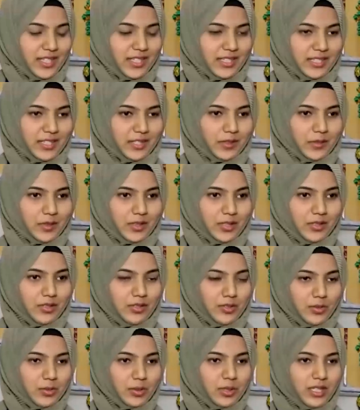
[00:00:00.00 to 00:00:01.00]
शेख
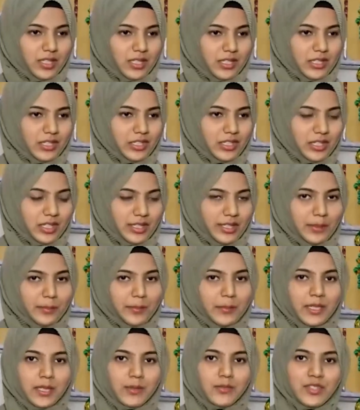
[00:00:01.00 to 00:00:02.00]
जहरुद्दीन जूनियर
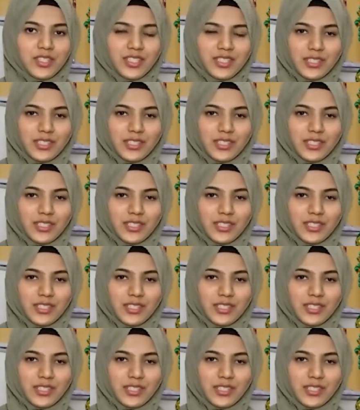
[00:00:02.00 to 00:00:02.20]
इंजीनियर पी एम